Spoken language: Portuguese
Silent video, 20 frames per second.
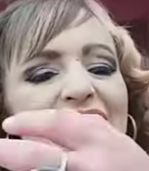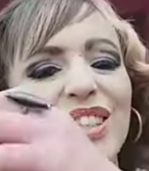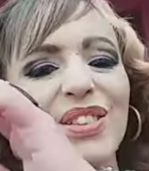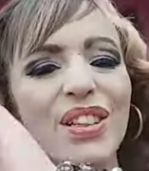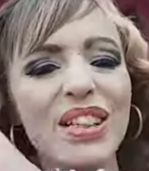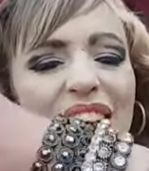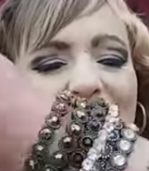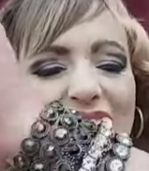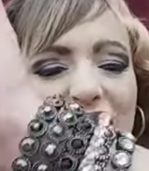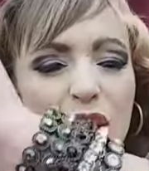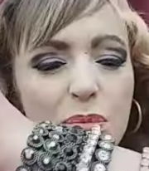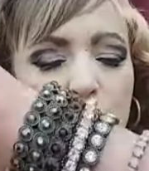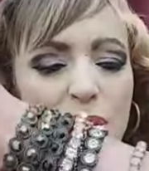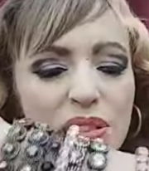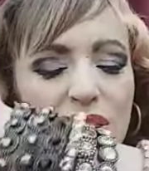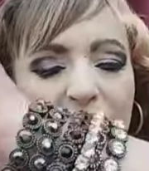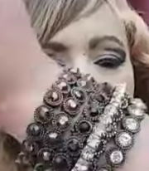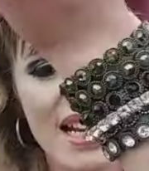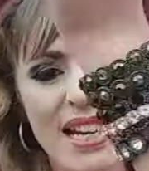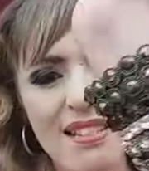Tô aqui com essas
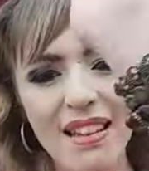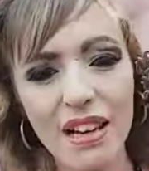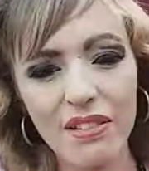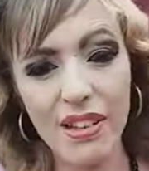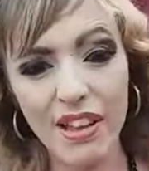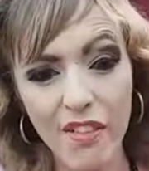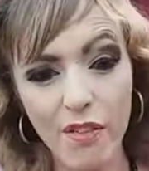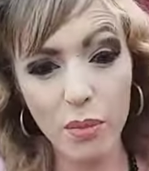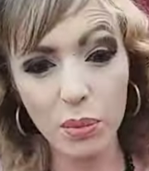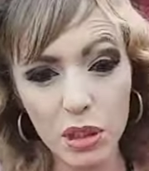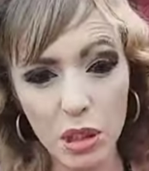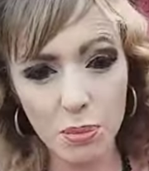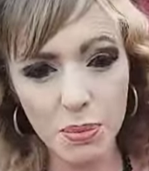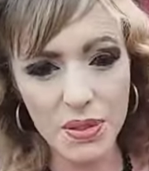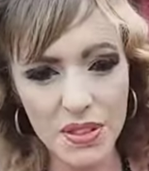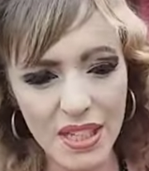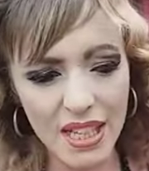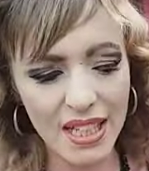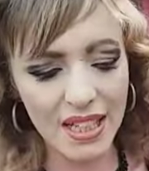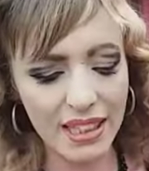pulseiras, ela usava muito
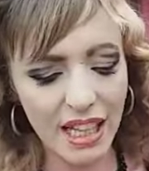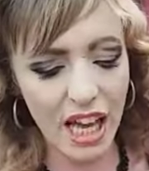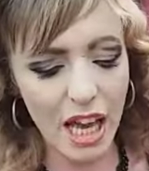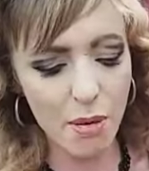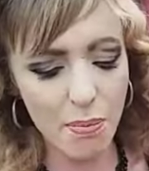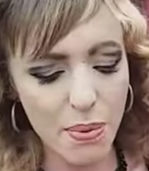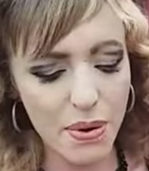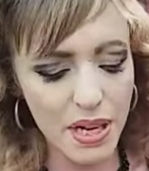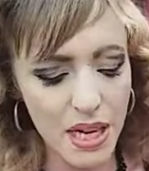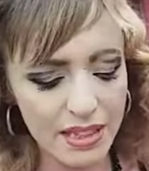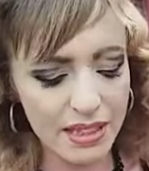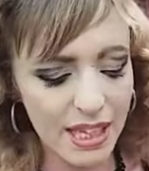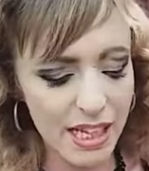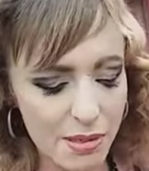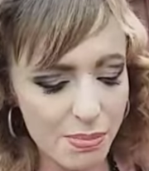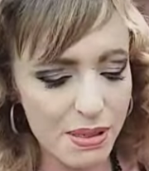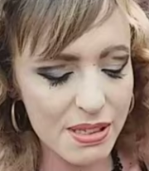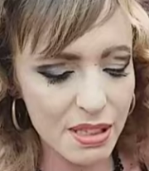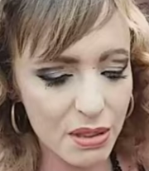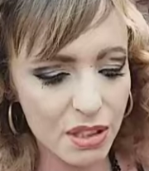pulseira na época,
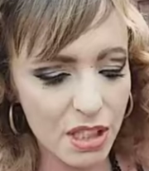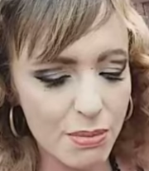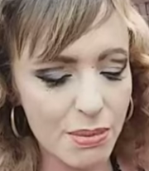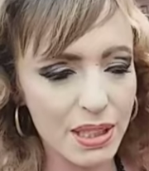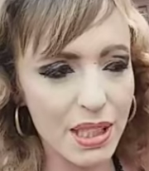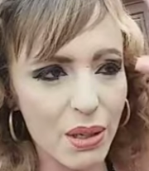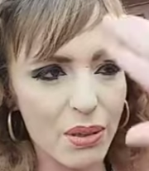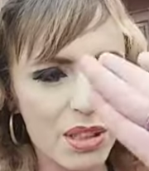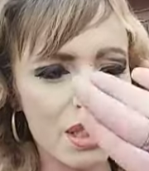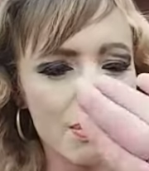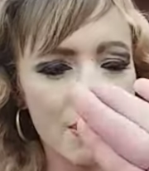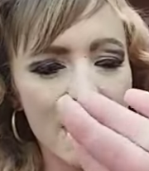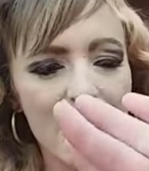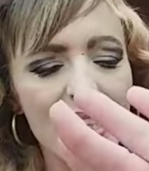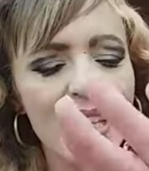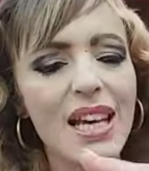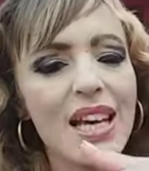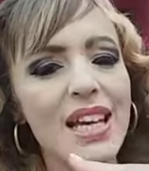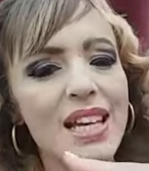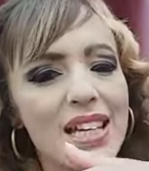Thaís Paceto que me deu
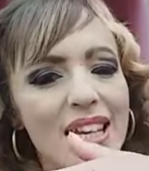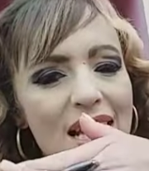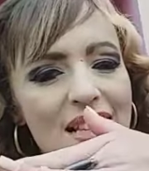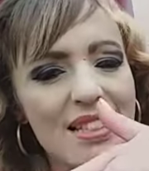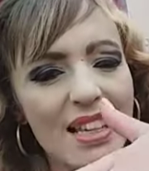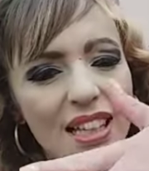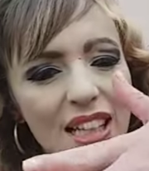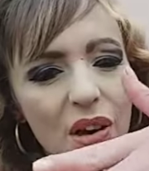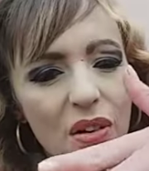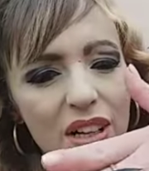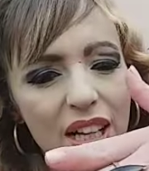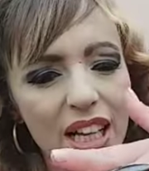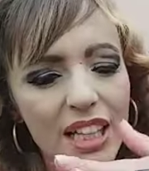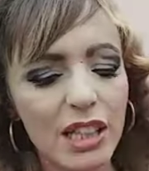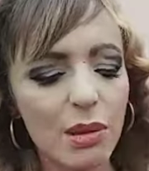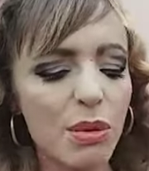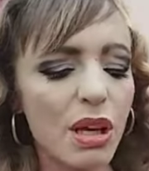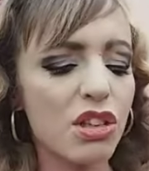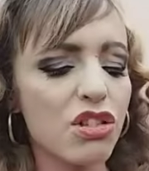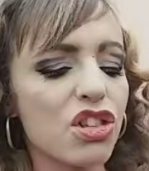também. E esse anel ganhei
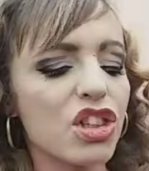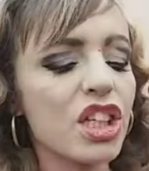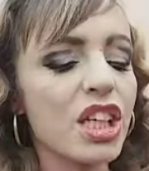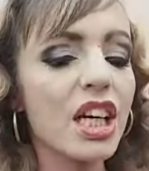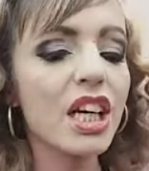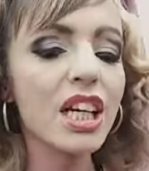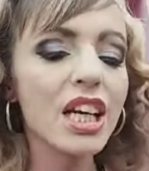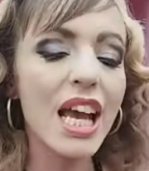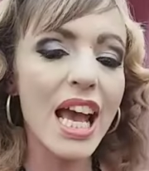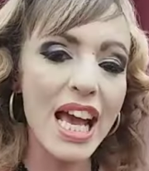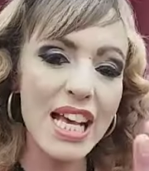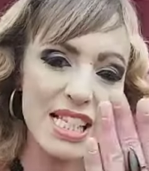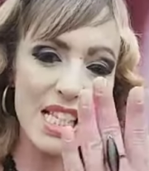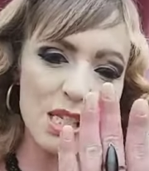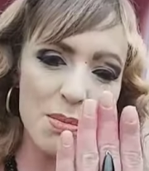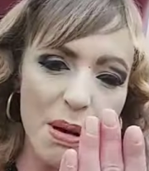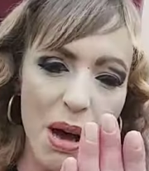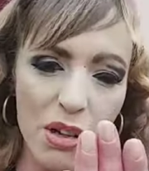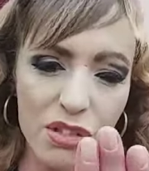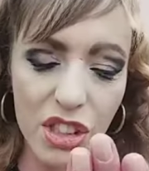da minha tia. Esse
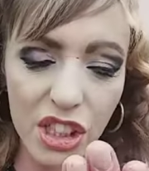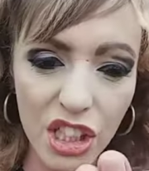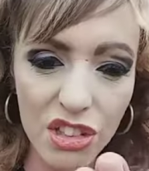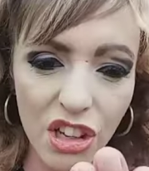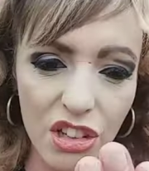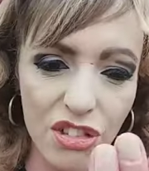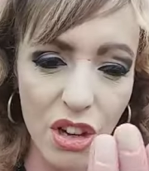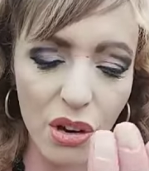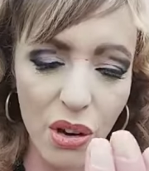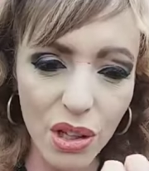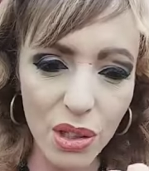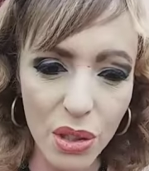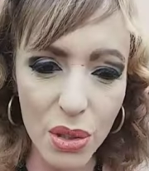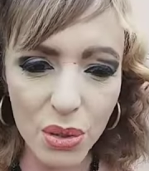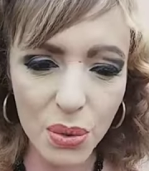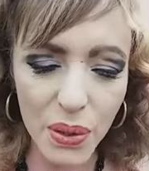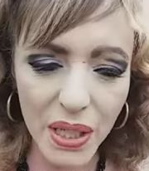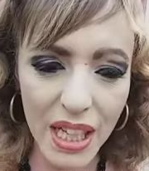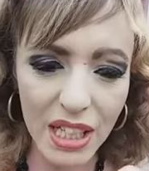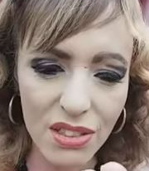esmalte aqui, gente, é Color
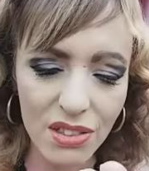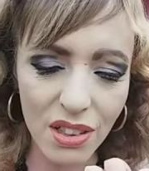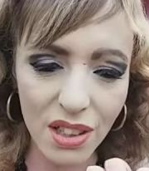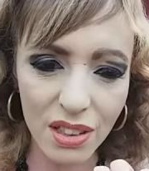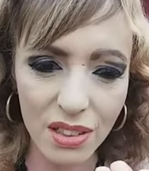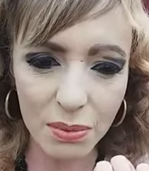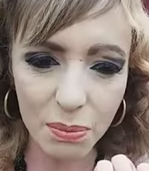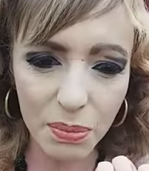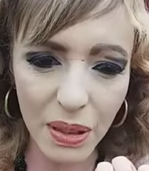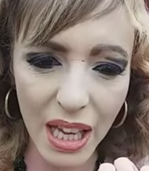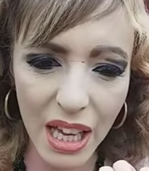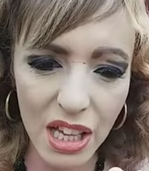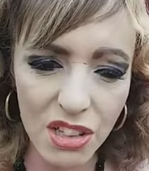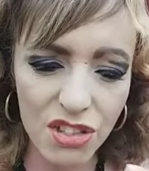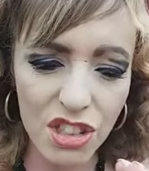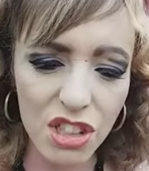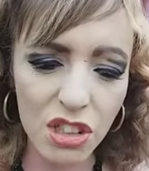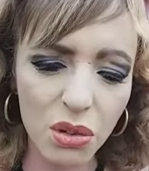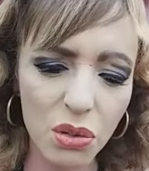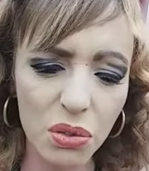Trend, ó,
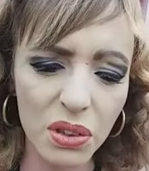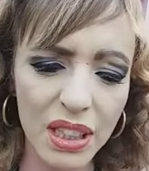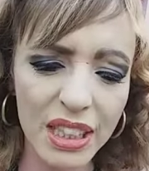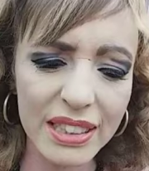bege com